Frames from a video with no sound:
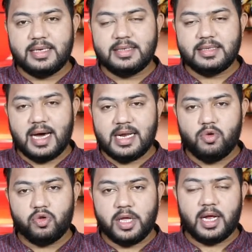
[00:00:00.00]
किस तारीख
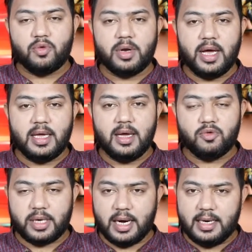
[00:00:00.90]
को देहरादून आएंगे
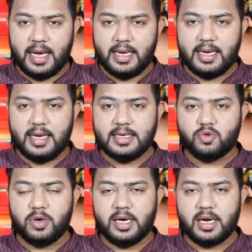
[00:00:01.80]
उत्तराखंड आएंगे
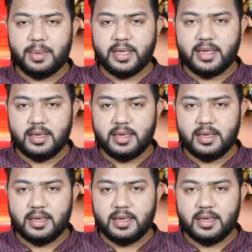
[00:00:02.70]
इसको लेकर अभी